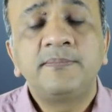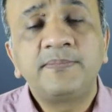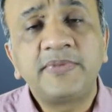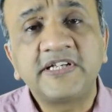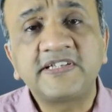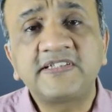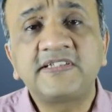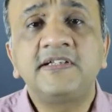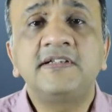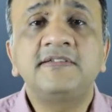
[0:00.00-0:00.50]

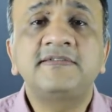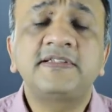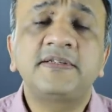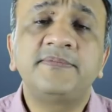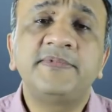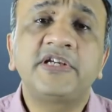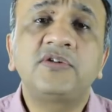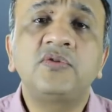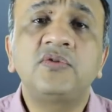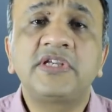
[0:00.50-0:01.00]
पर्सनल
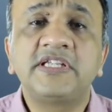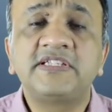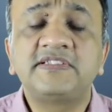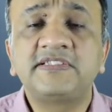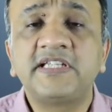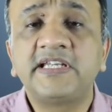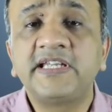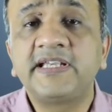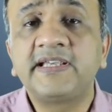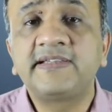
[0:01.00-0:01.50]
समय को
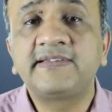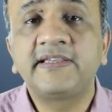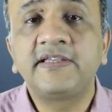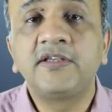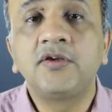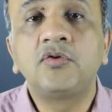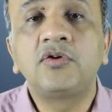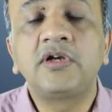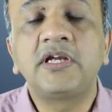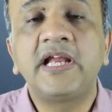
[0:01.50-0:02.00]
किस तरीके से
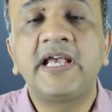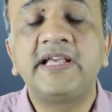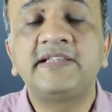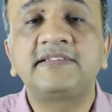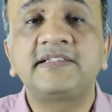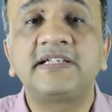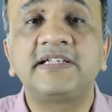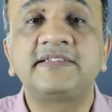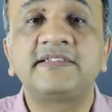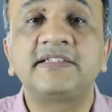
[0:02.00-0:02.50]

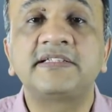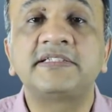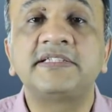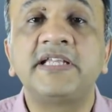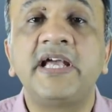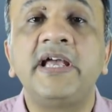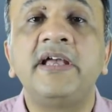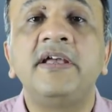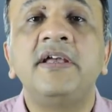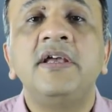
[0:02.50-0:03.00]
यूटिलाइज कर
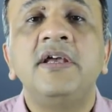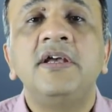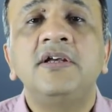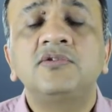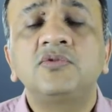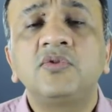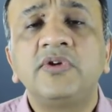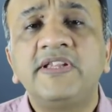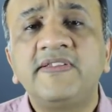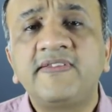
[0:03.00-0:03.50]
सकते हैं
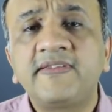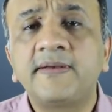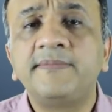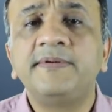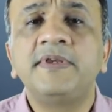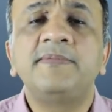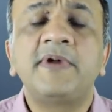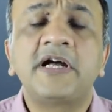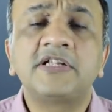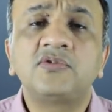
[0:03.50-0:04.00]
तो इन
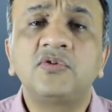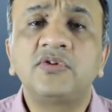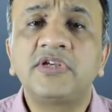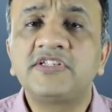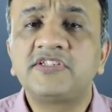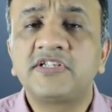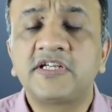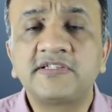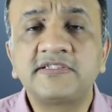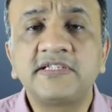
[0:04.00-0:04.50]
सभी बातों
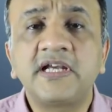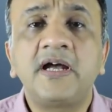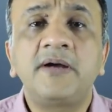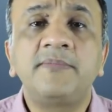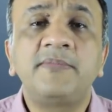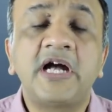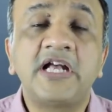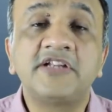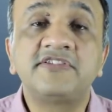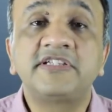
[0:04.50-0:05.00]
की चर्चा
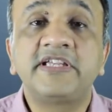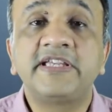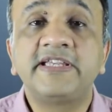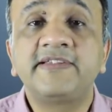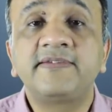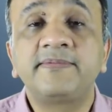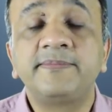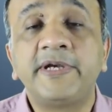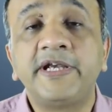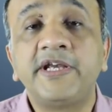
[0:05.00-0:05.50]
हम आज के
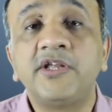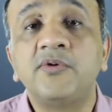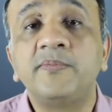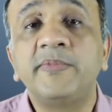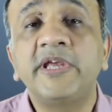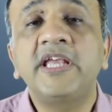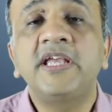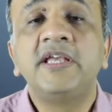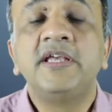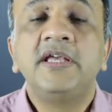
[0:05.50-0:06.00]
इस वीडियो
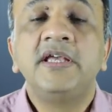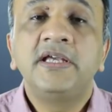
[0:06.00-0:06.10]
में